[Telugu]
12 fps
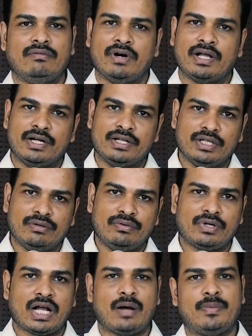వారిని
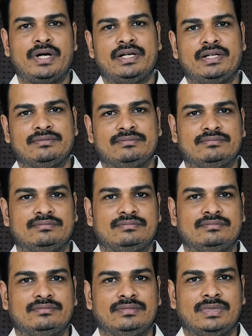దేవుడు కాపాడాడు
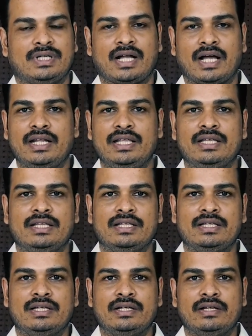కానీ
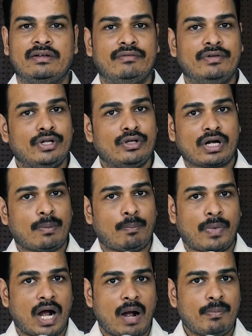వీరి యొక్క
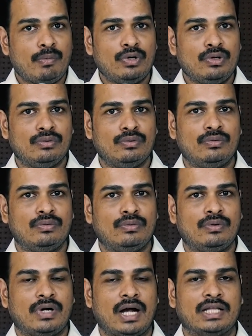పాపములు
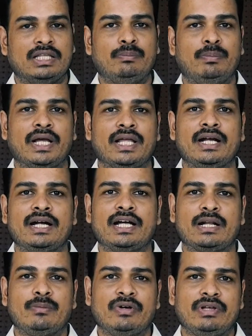అతి
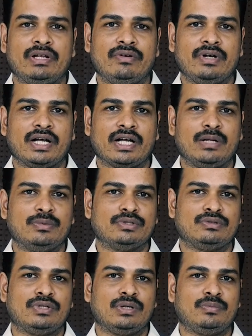భయంకరమైనవిగా
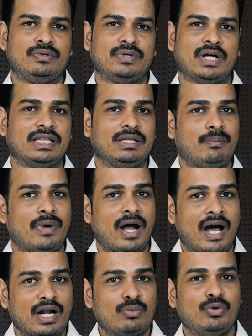కనిపిస్తున్నప్పుడు అతి
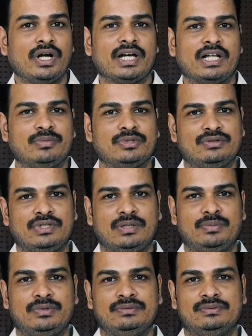భారముగా
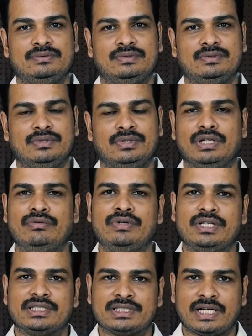కనిపిస్తున్నప్పుడు దేవుడు
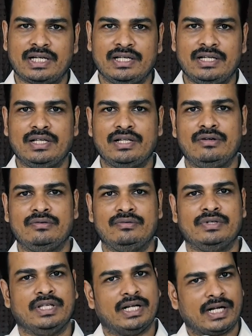ఇస్రాయేలీలను
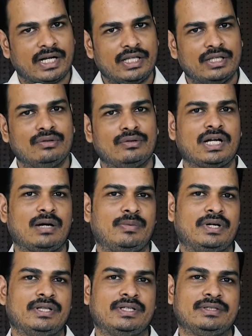ఇంకా ఎందుకు
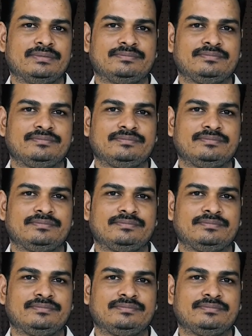కాపాడతాడు